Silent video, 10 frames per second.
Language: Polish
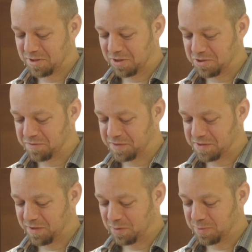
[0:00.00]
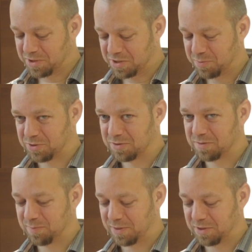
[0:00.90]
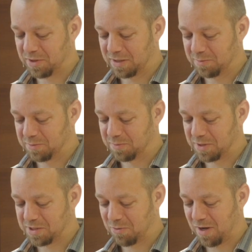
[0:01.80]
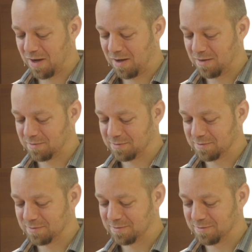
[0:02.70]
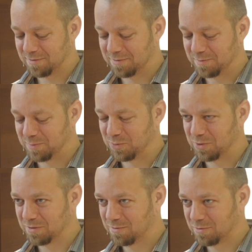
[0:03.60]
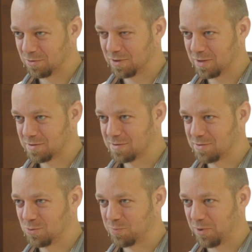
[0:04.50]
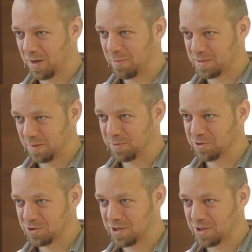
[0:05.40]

tegoroczny festiwal odbędzie się pod e, patronatem marszałka e, Buły, który tak jest, jest z Kluczborka. Marszałek będzie